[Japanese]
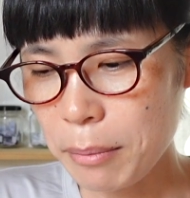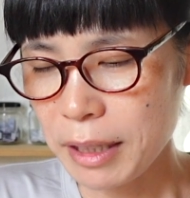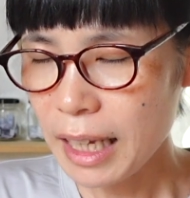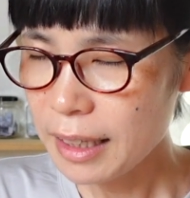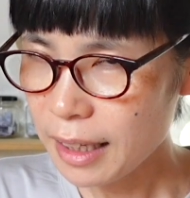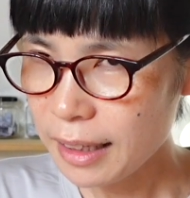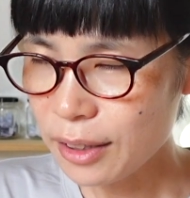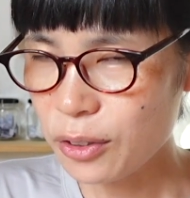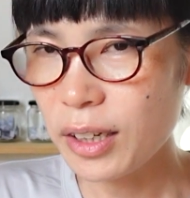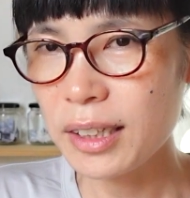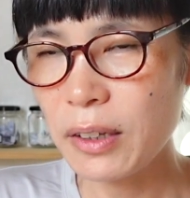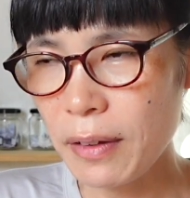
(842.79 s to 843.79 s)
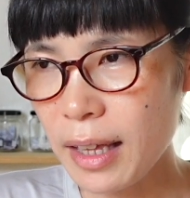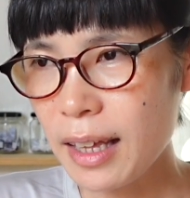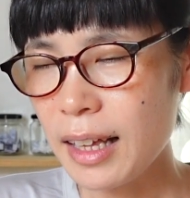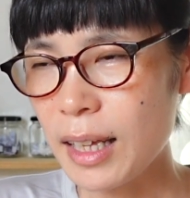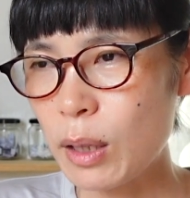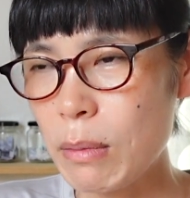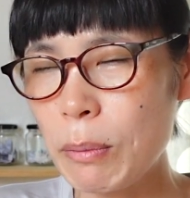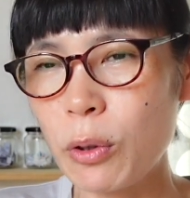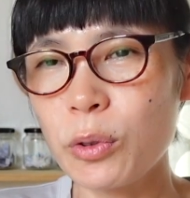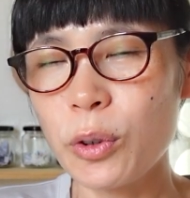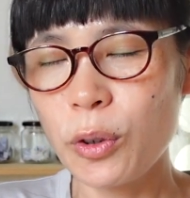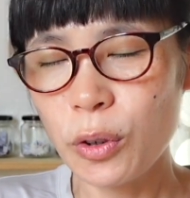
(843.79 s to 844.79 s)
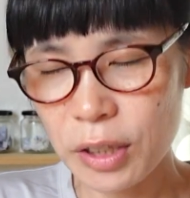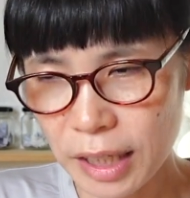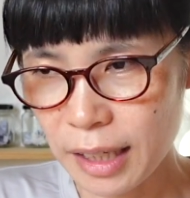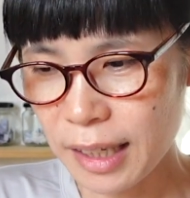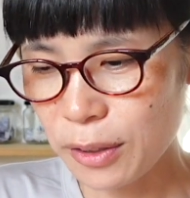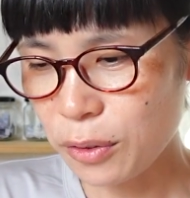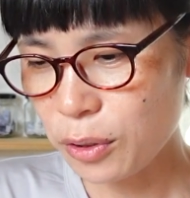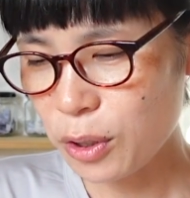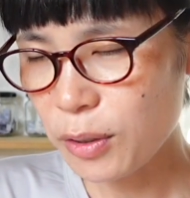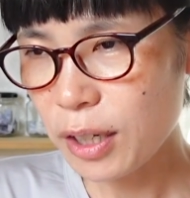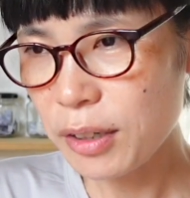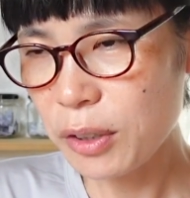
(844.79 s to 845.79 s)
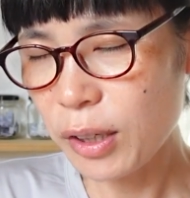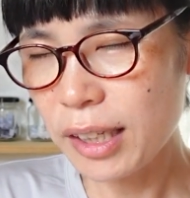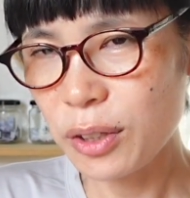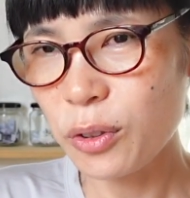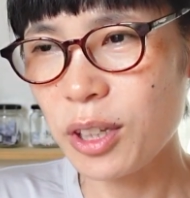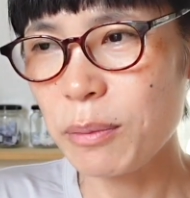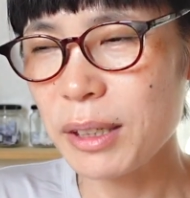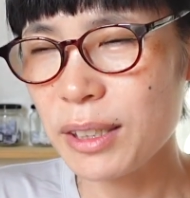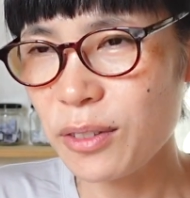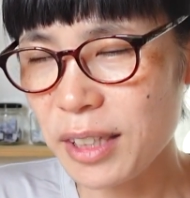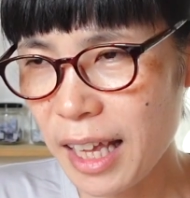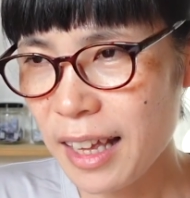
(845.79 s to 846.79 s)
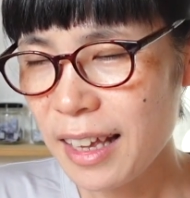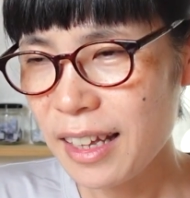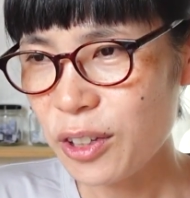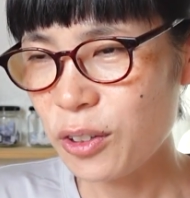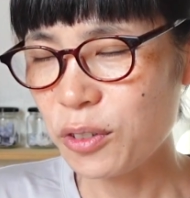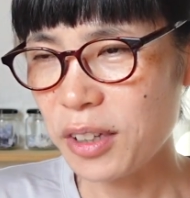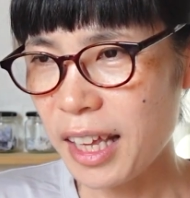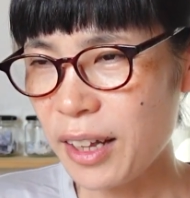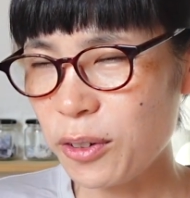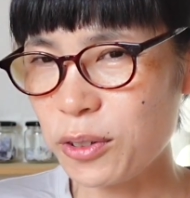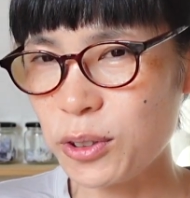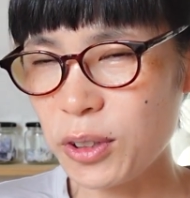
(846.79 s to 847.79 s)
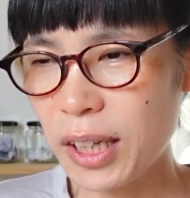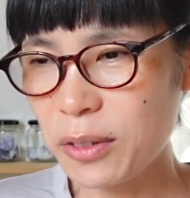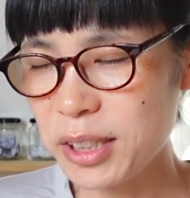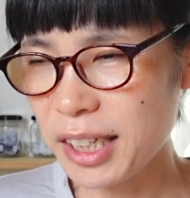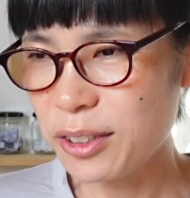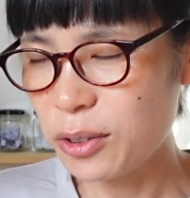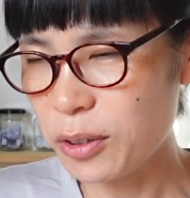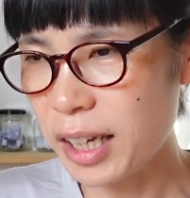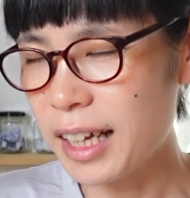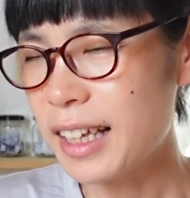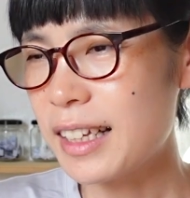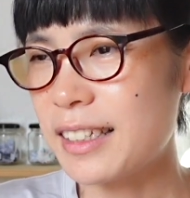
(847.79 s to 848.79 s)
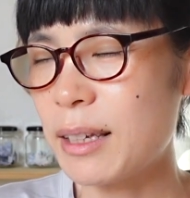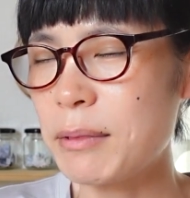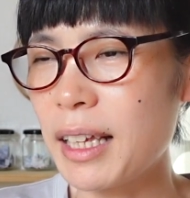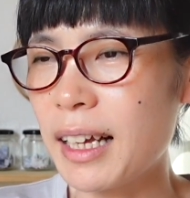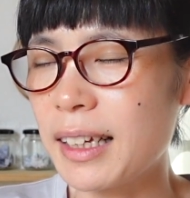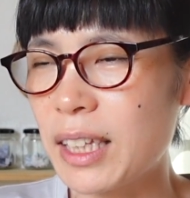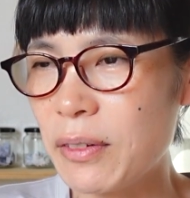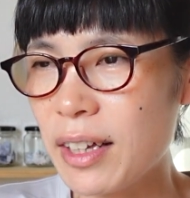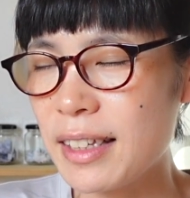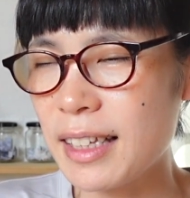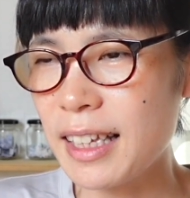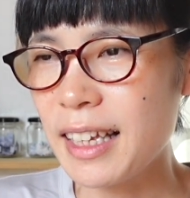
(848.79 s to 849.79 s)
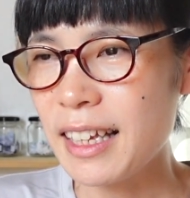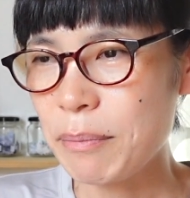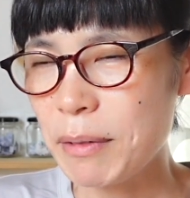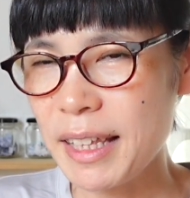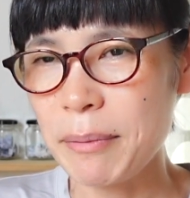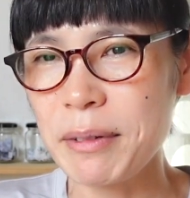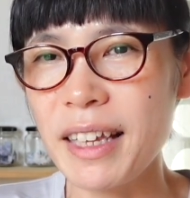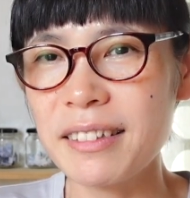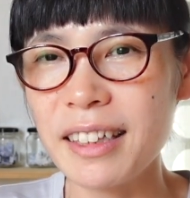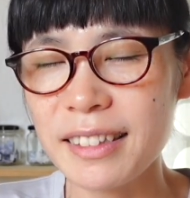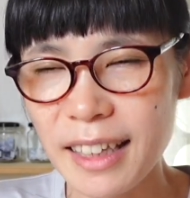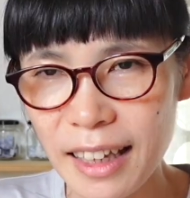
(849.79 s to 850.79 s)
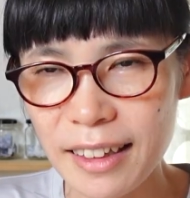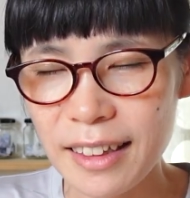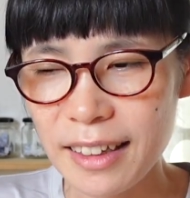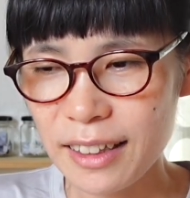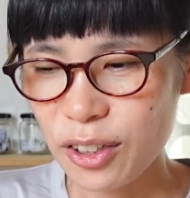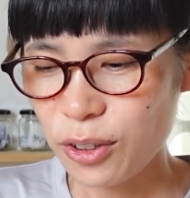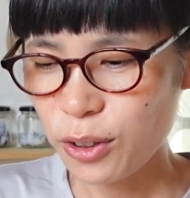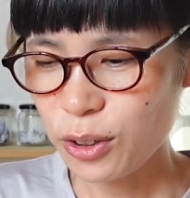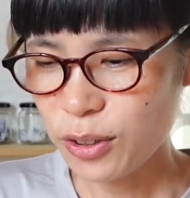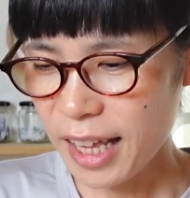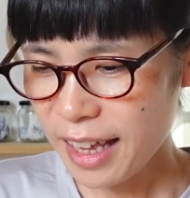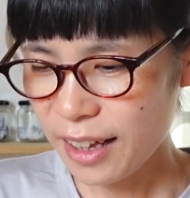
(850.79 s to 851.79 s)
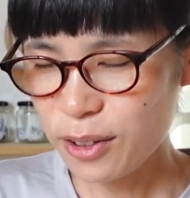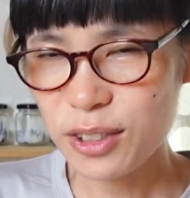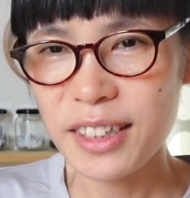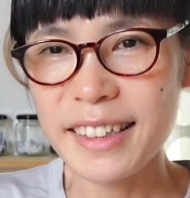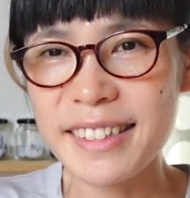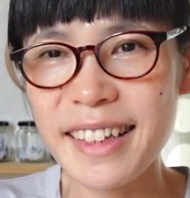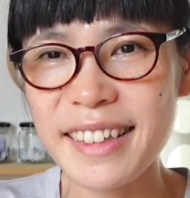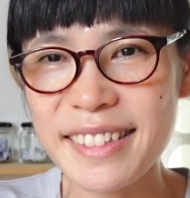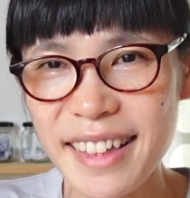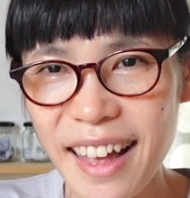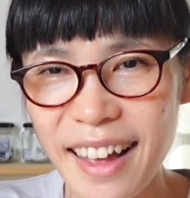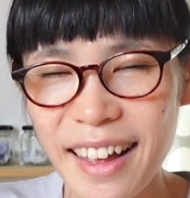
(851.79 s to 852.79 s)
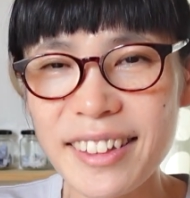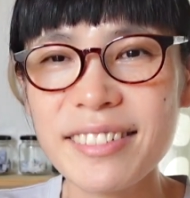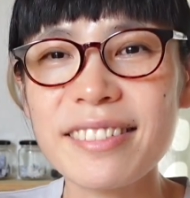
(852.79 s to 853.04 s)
見たいなっていう方は、あのメモのところにあの URL を貼っておきますので、今日のね、この袖のチェックとかしてみたい方は、ぜひ見てみてください。ということで、コズラジでした。